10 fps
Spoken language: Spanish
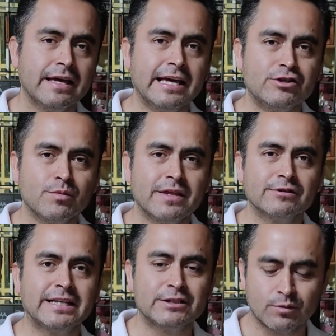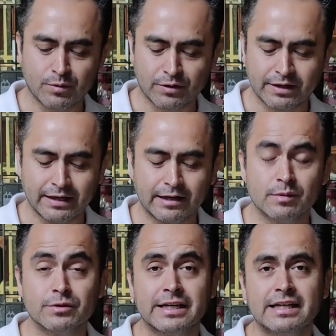hecho videos de eso, porque
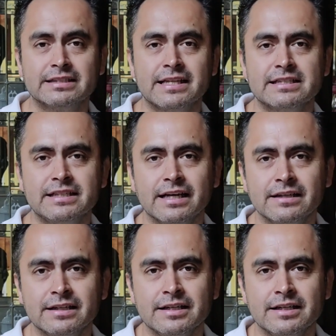como ya les decía,